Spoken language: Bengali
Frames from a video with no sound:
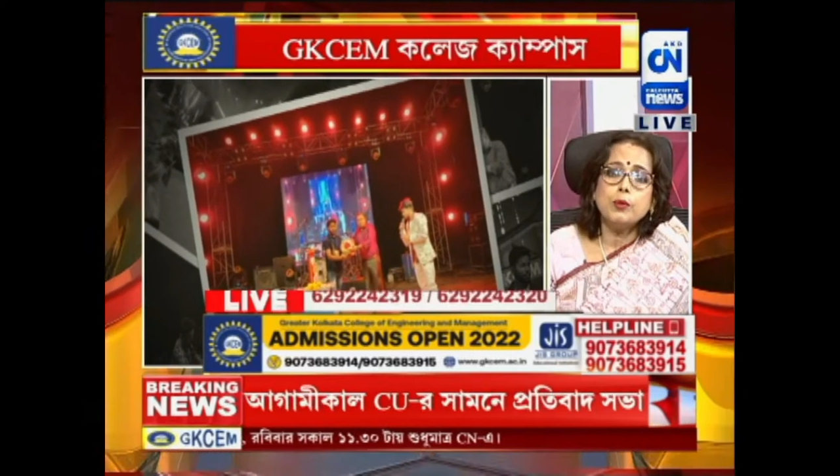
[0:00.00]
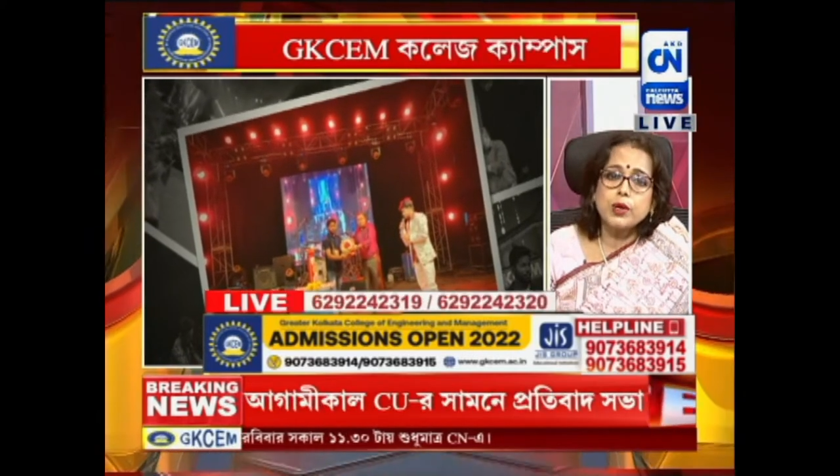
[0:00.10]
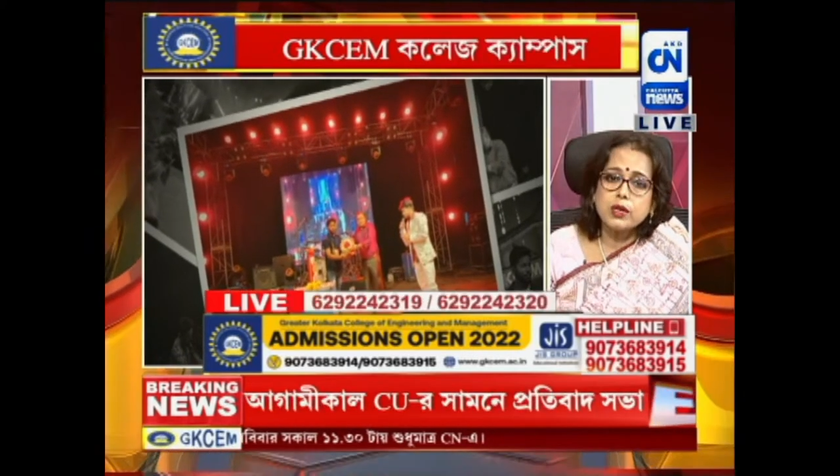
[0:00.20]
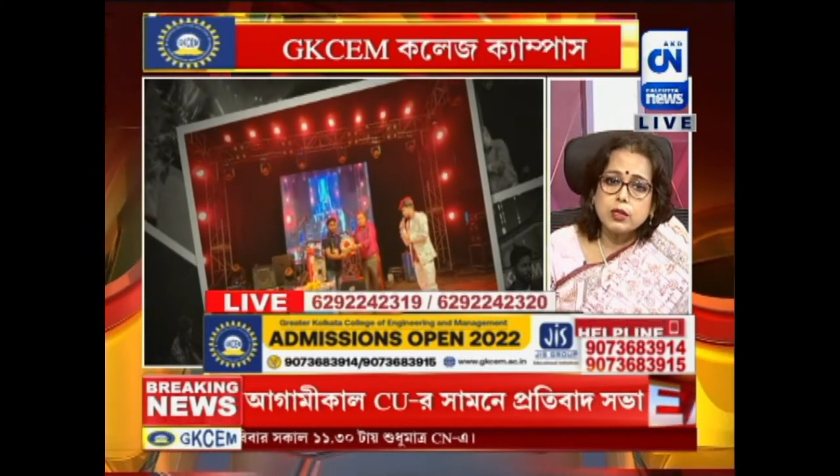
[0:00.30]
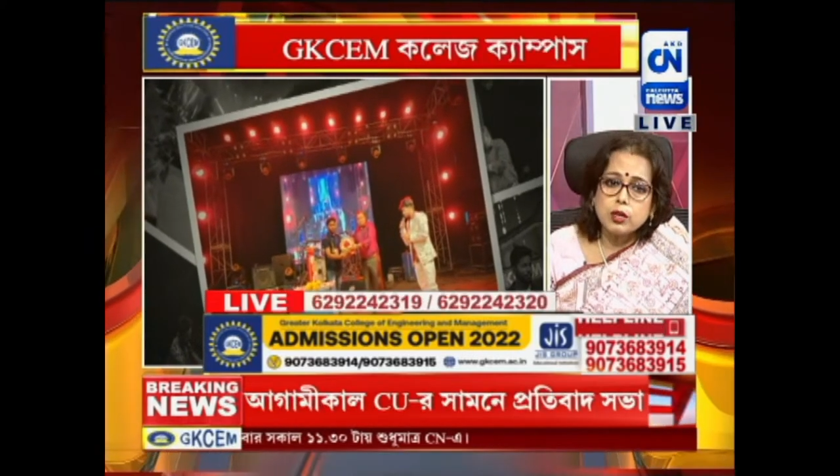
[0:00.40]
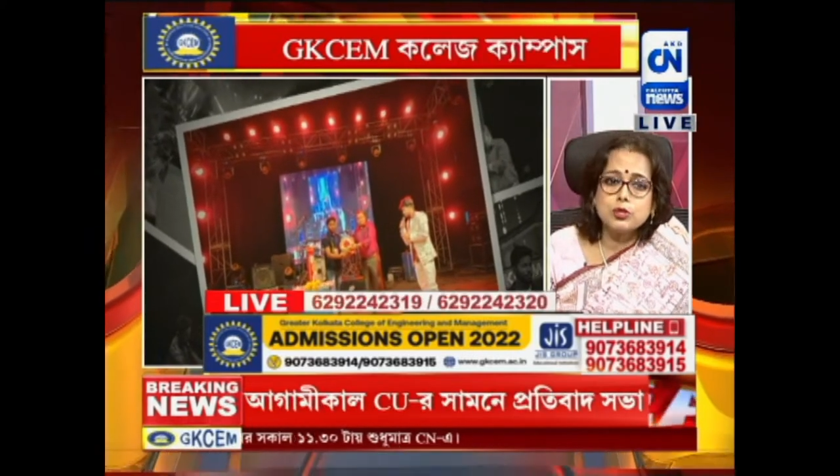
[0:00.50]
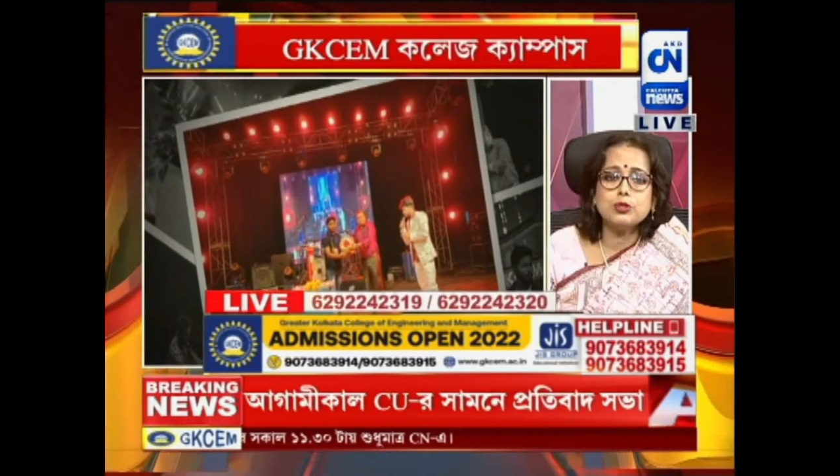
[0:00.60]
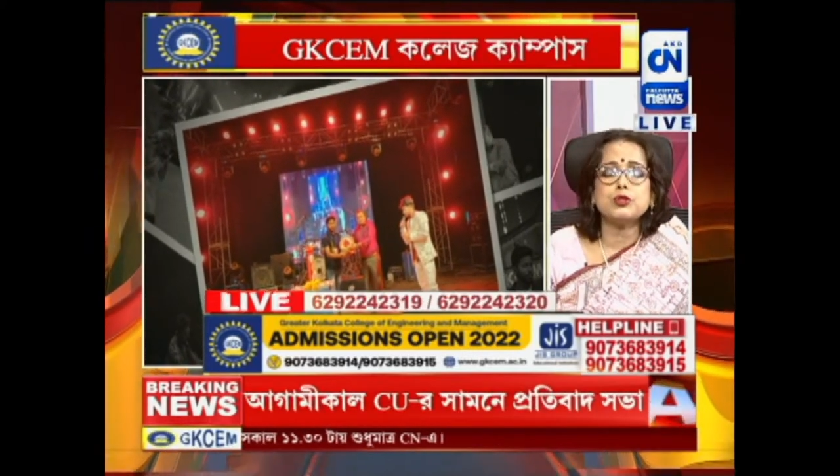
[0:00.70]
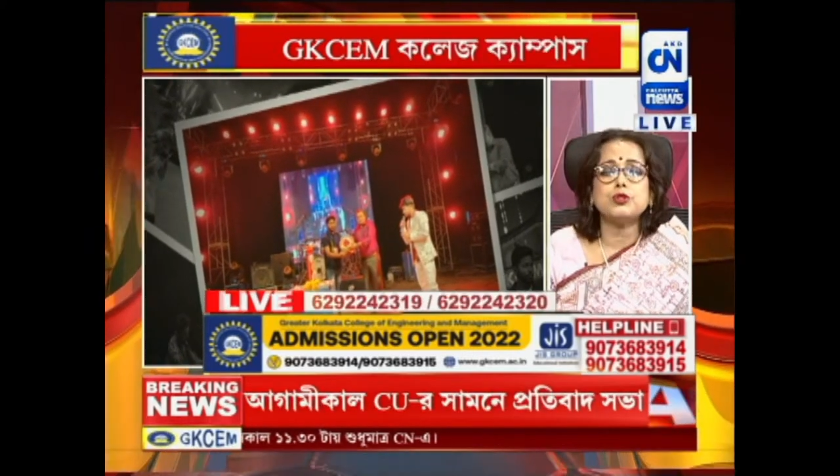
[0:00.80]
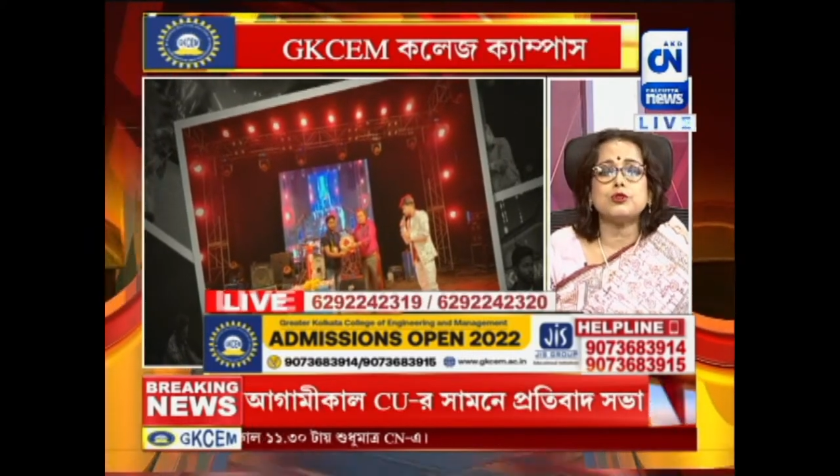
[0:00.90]
ব্যক্তিগত
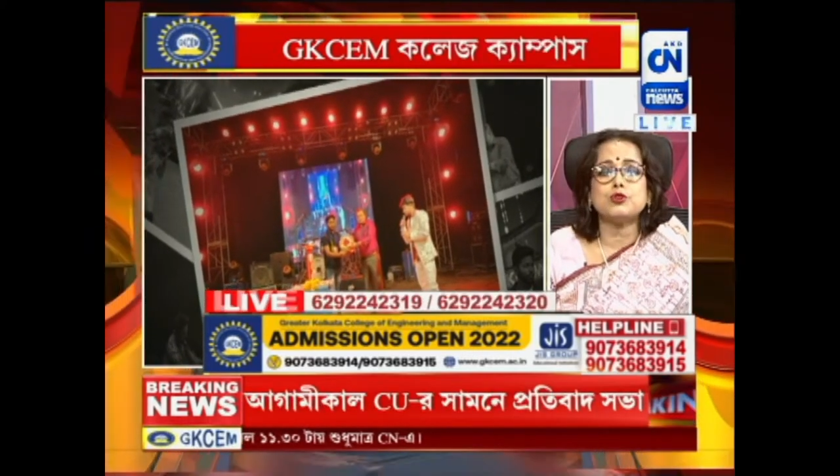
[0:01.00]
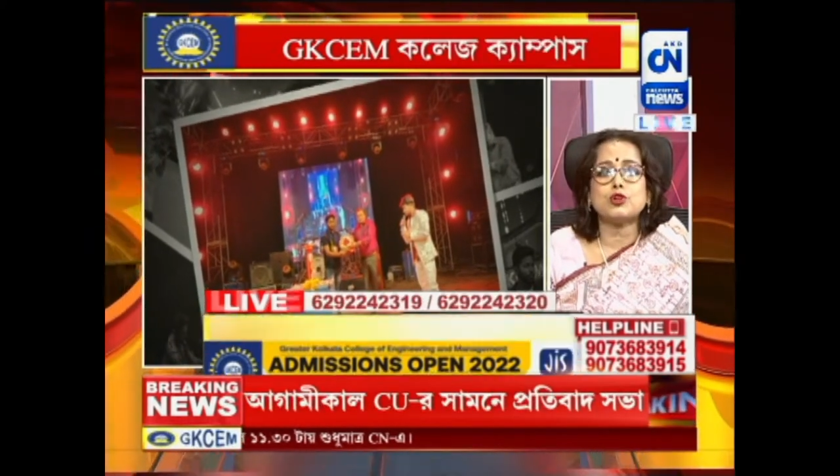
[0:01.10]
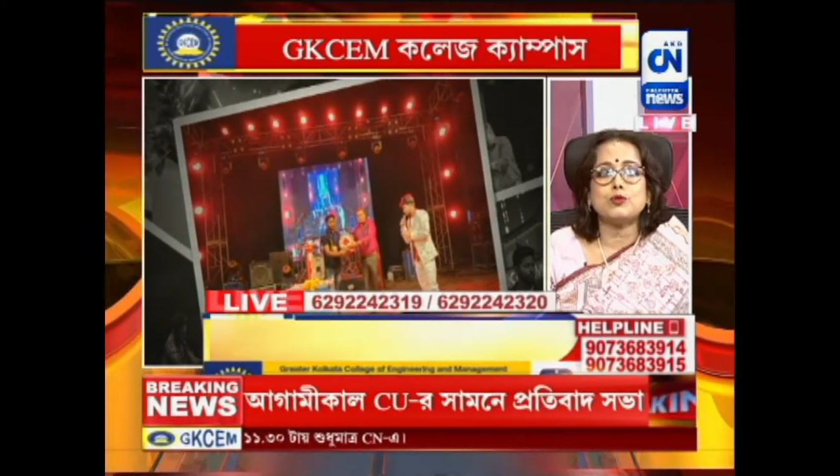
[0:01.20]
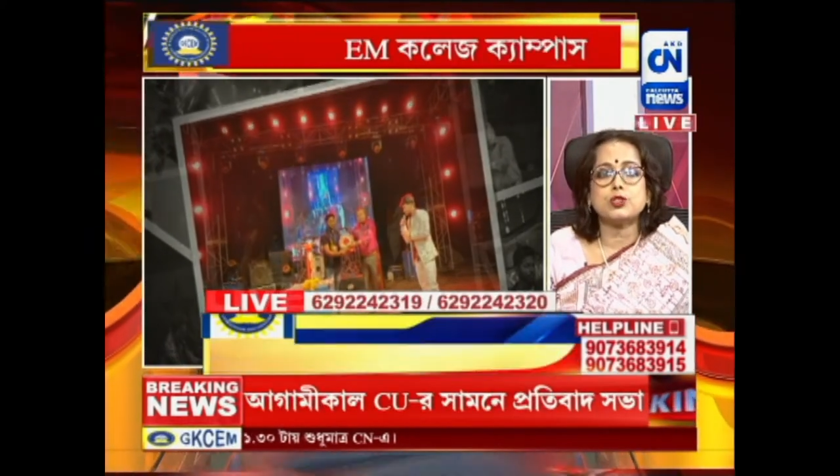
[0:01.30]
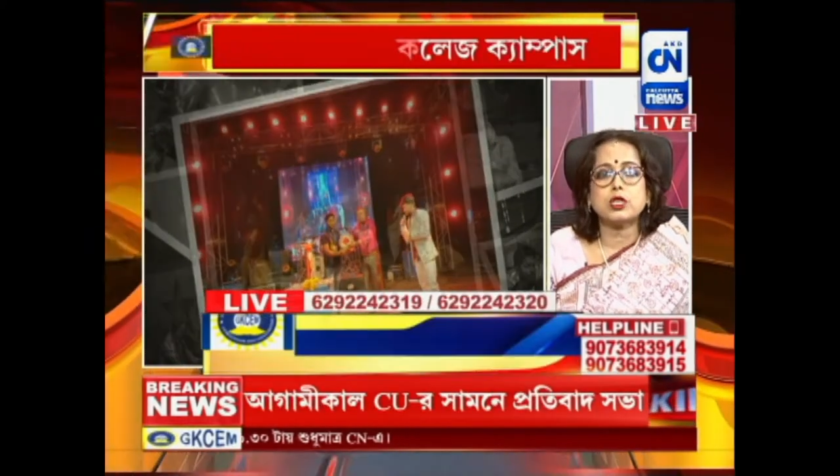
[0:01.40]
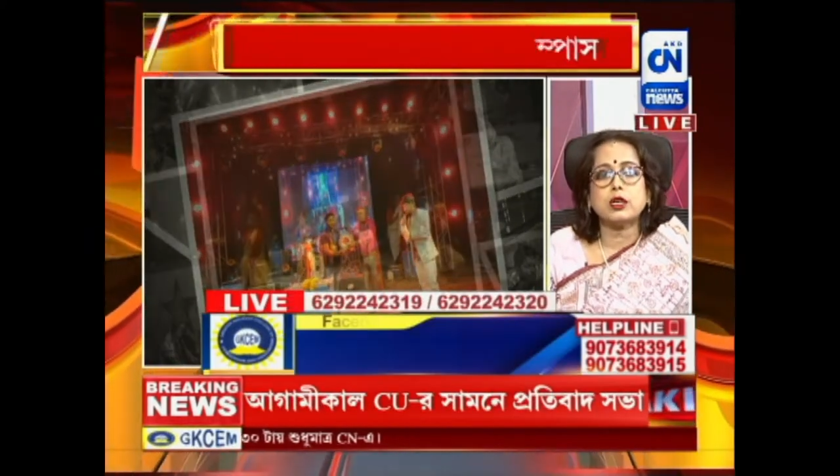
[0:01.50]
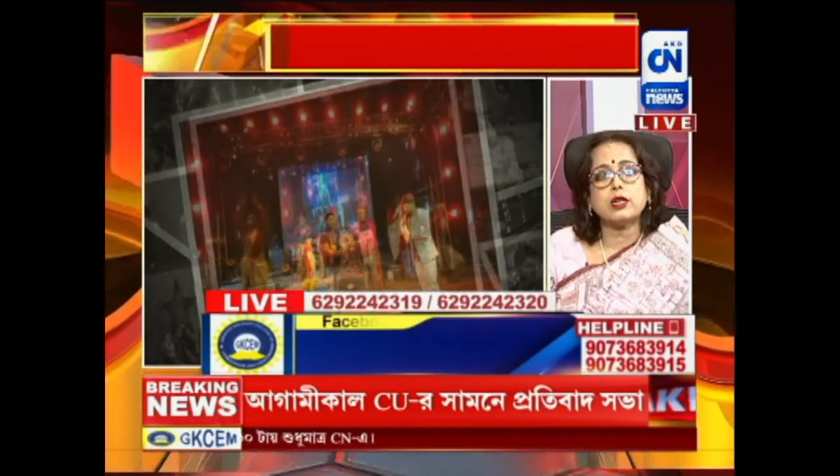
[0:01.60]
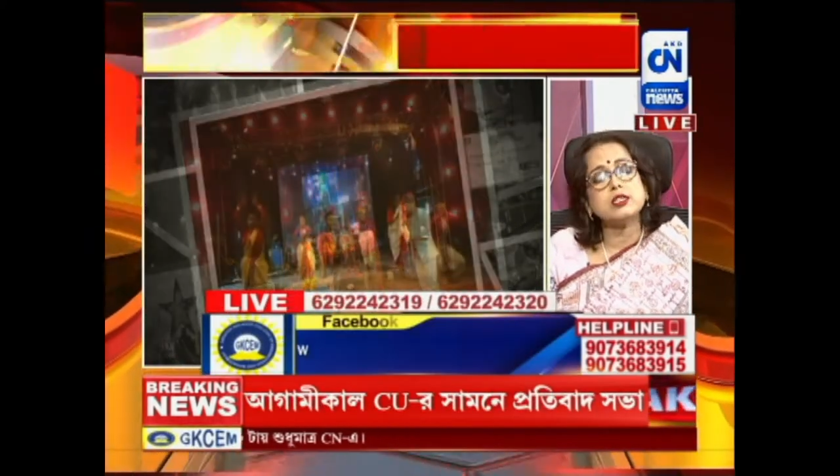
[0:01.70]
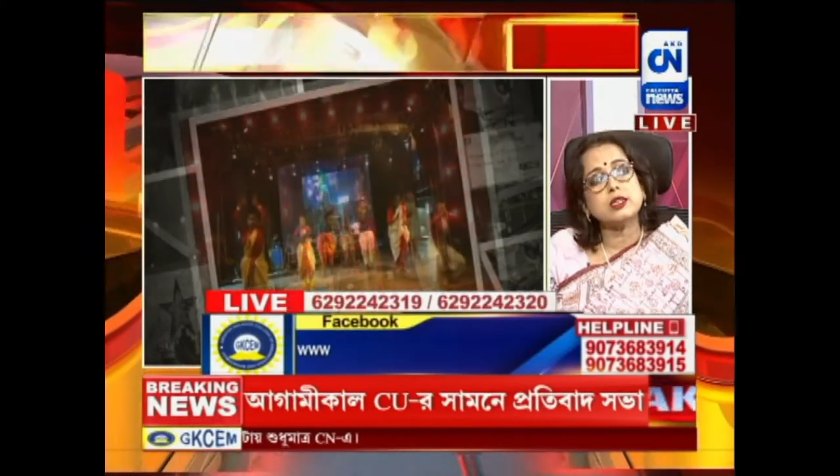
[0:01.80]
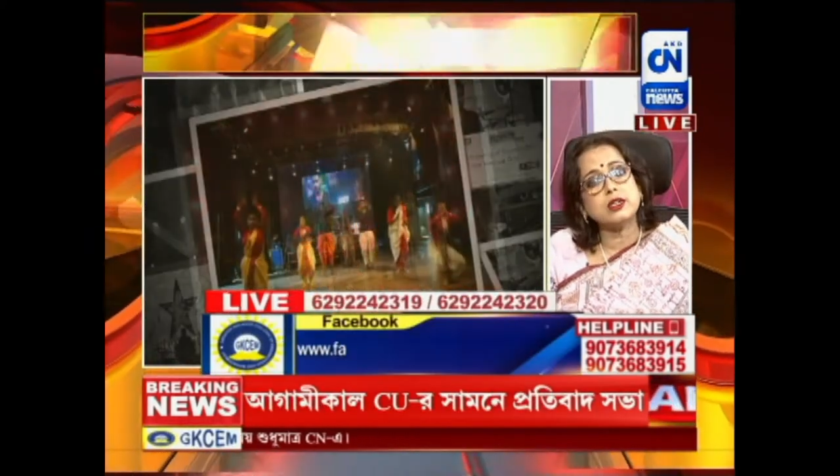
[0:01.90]
যদি কোনো সমস্যা
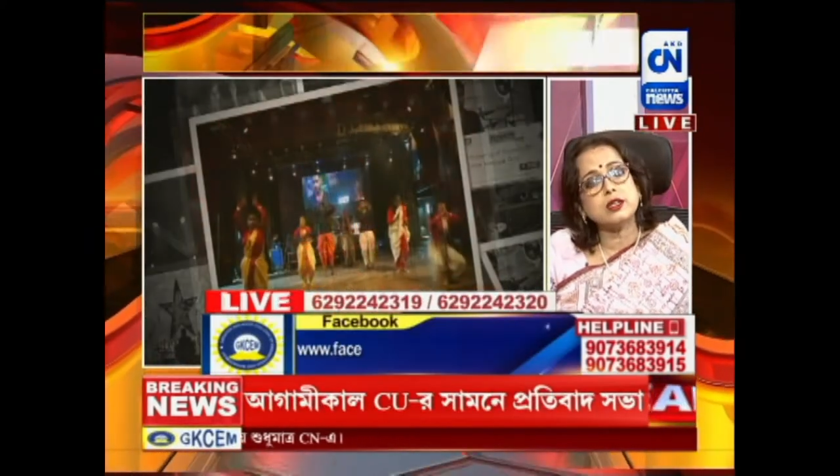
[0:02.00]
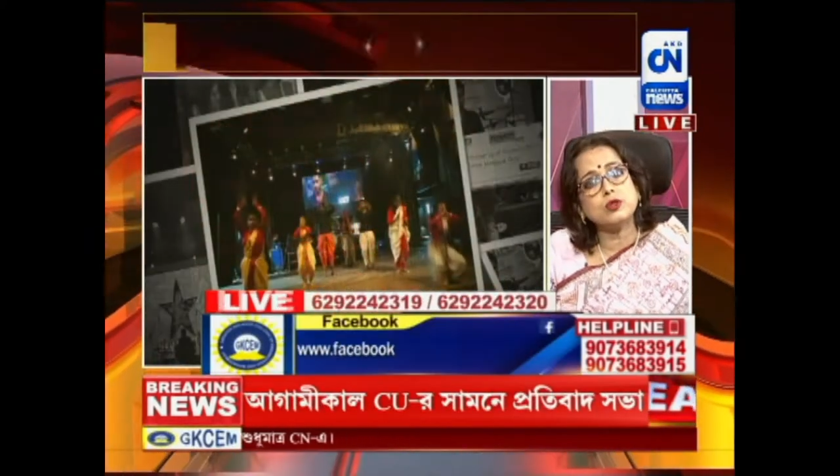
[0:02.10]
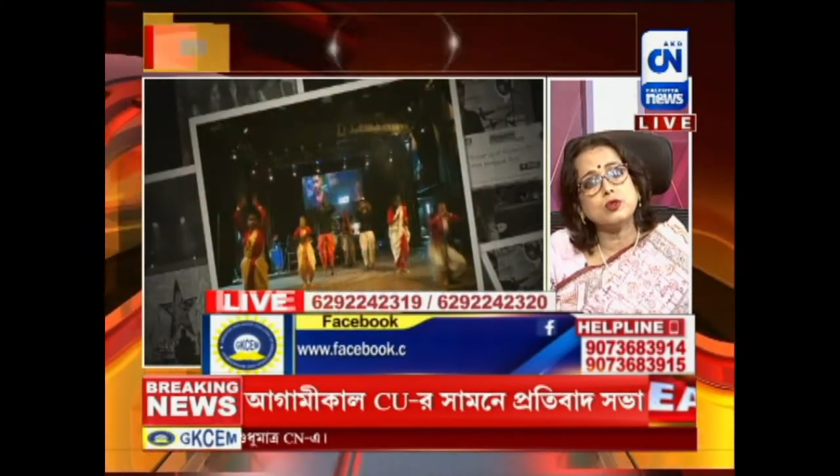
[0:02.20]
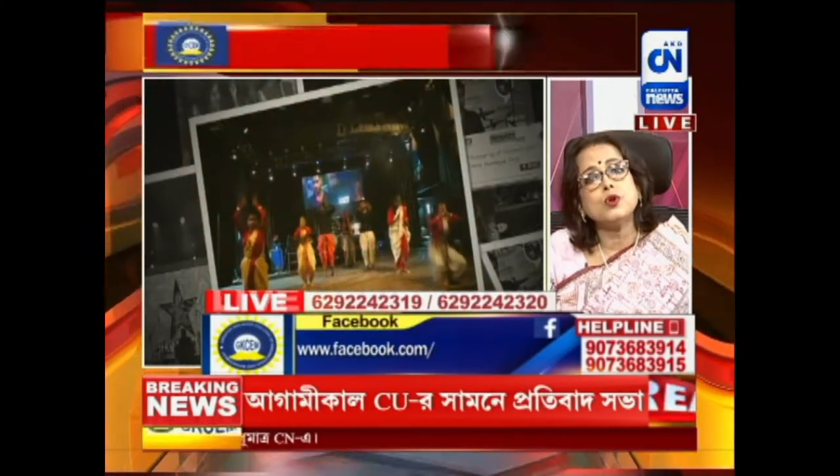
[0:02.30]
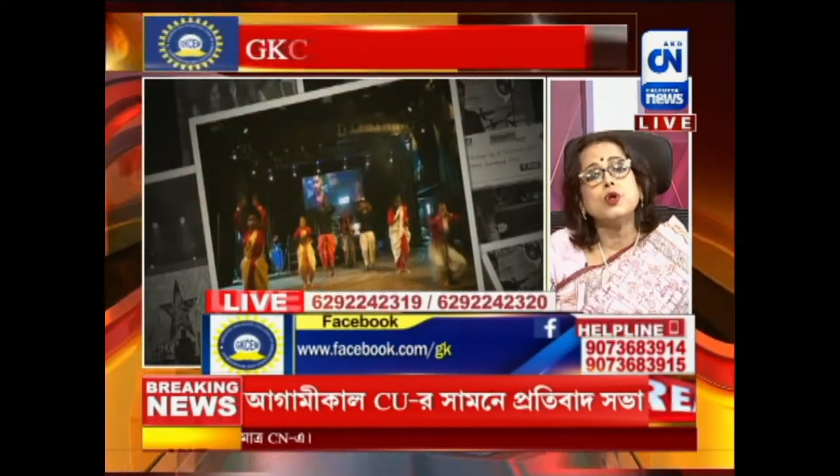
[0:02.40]
থাকে সেটা কিন্তু